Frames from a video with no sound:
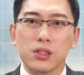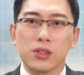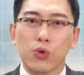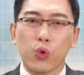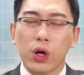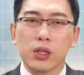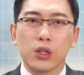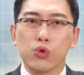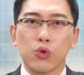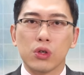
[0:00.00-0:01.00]
我看到
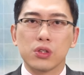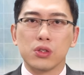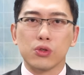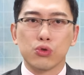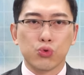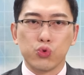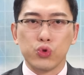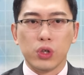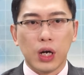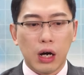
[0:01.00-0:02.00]
的状况是数
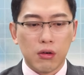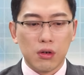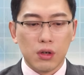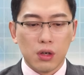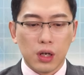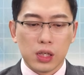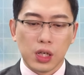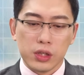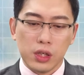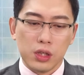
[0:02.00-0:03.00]
据也好啊，
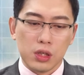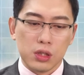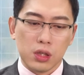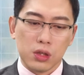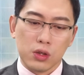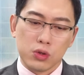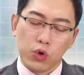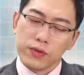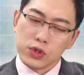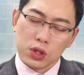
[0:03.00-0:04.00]
产业也也也
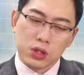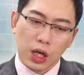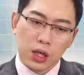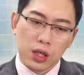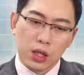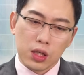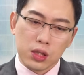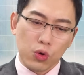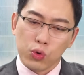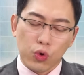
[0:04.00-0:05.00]
恢复成长，
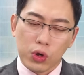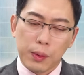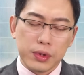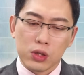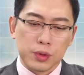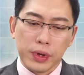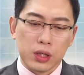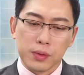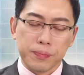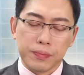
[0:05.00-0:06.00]
那我我看不到什么样
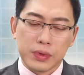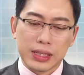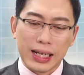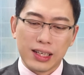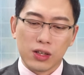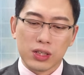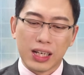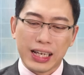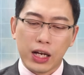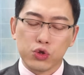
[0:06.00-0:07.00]
的。敢要要
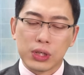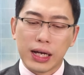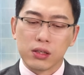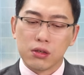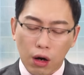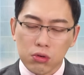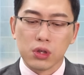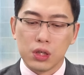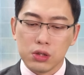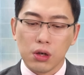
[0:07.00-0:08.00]
该要去看空
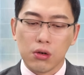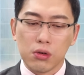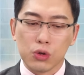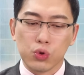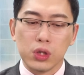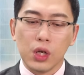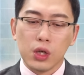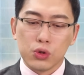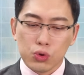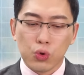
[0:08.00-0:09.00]
的理由，所以
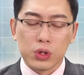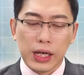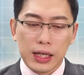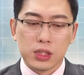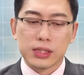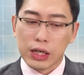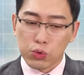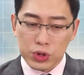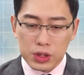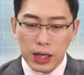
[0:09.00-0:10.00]
如果你还是散
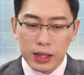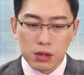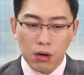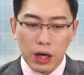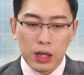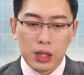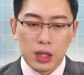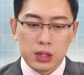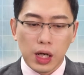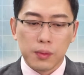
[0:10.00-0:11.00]
户心态的话，
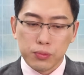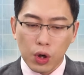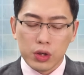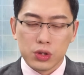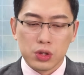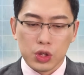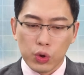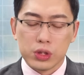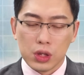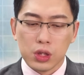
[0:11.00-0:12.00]
那不好意思，你
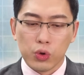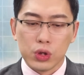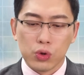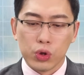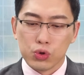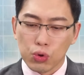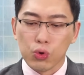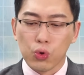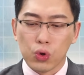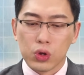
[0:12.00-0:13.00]
会真的会会错
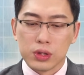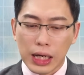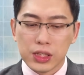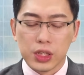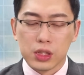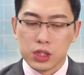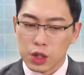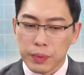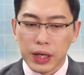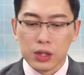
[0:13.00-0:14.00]
过当前
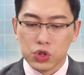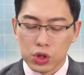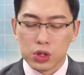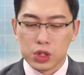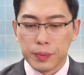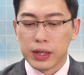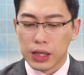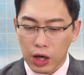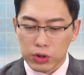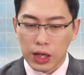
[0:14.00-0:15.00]
这么样热这么样的
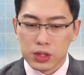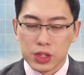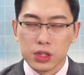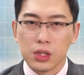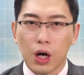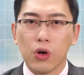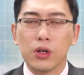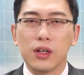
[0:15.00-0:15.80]
好行情哦。